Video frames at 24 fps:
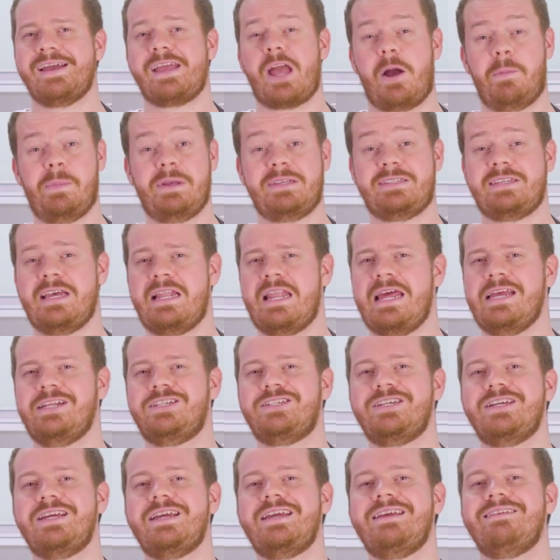que é uma
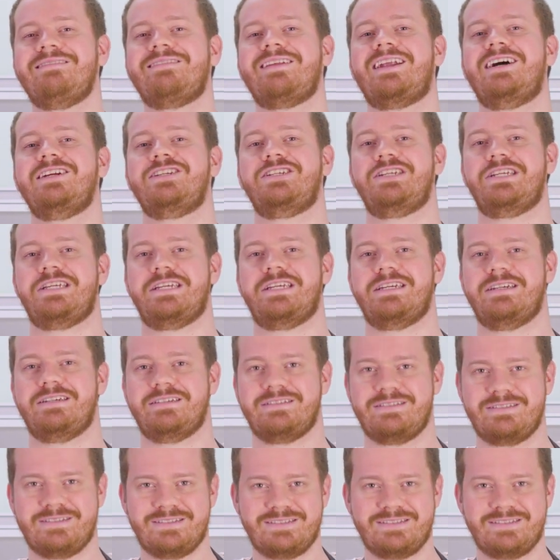excelente entradinha.